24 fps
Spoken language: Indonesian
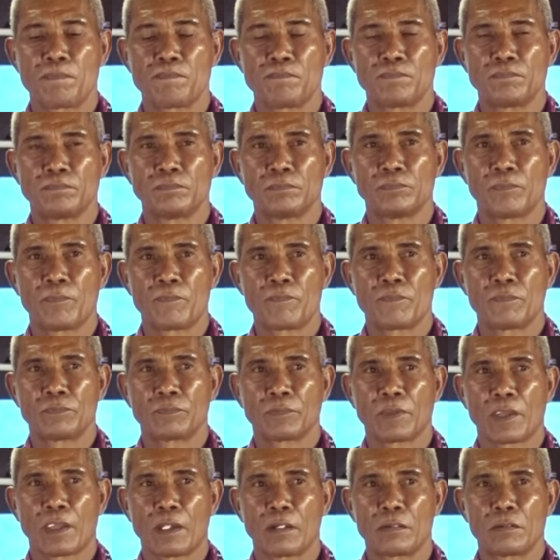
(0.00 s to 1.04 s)
Agora,
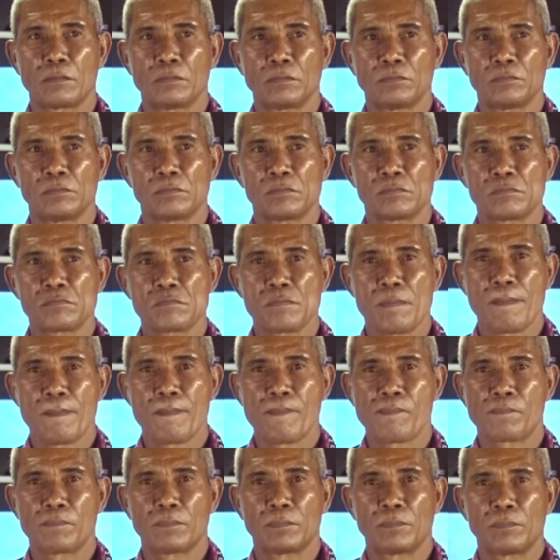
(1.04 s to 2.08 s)
Raitas
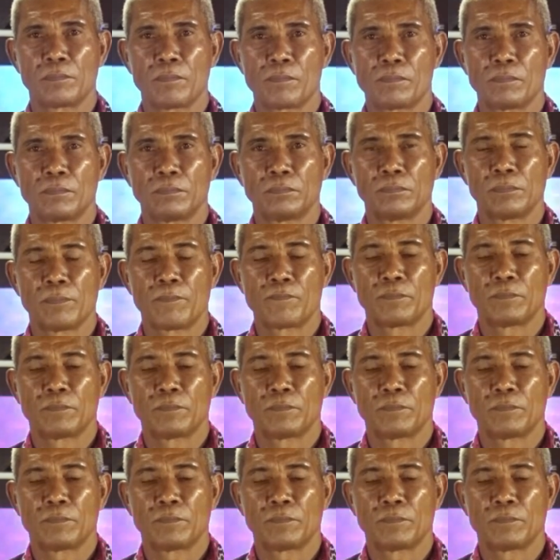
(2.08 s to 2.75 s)
stolo nene ninia